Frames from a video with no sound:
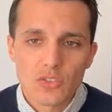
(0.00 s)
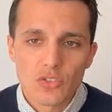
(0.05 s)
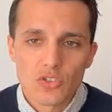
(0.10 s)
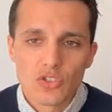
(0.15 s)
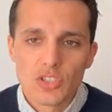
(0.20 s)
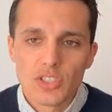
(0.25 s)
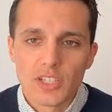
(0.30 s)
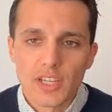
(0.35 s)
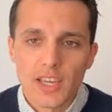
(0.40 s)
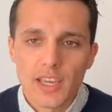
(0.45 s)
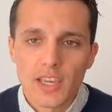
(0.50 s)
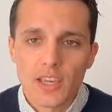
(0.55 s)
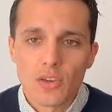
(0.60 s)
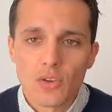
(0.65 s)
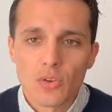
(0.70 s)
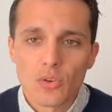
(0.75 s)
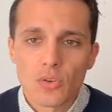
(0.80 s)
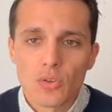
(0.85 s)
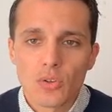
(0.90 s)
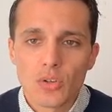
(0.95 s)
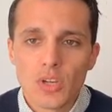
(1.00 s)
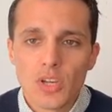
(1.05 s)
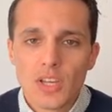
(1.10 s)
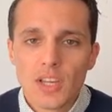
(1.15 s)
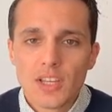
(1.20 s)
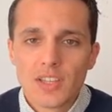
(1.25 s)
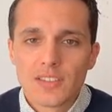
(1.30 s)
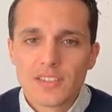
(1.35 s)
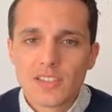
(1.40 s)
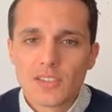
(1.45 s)
je dirais que
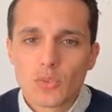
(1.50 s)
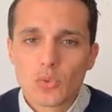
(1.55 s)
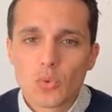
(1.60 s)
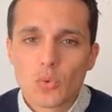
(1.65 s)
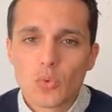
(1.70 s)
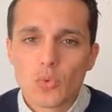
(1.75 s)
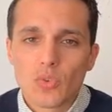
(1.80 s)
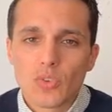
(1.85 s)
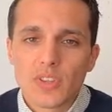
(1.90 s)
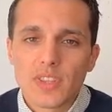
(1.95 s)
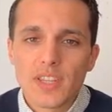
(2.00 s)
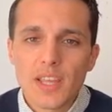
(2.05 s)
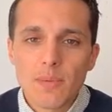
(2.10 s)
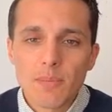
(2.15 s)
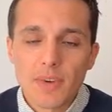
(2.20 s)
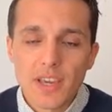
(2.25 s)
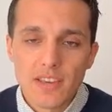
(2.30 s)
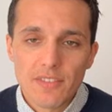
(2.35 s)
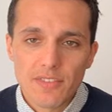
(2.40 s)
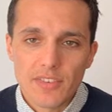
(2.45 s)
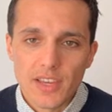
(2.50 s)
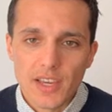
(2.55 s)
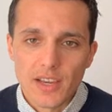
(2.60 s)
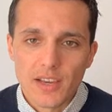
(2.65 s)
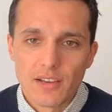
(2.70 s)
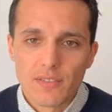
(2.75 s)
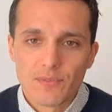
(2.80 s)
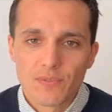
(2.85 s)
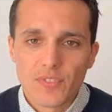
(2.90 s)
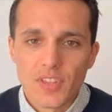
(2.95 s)
c'est ce qu'on aimerait
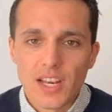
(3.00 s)
faire.